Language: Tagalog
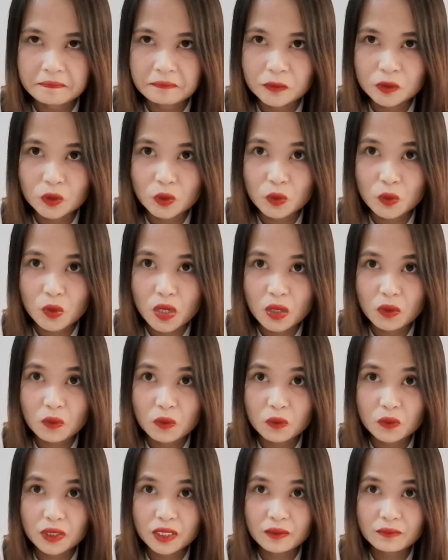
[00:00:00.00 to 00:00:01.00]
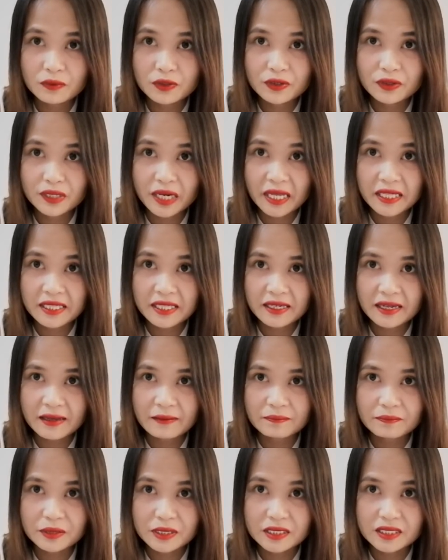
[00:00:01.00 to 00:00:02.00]
So, kung ang kukunin mo yung
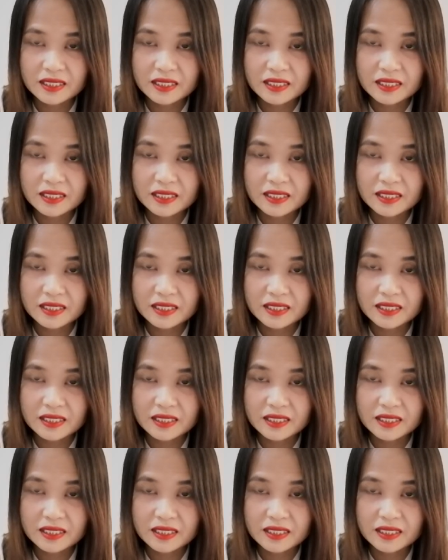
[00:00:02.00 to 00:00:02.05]
99%,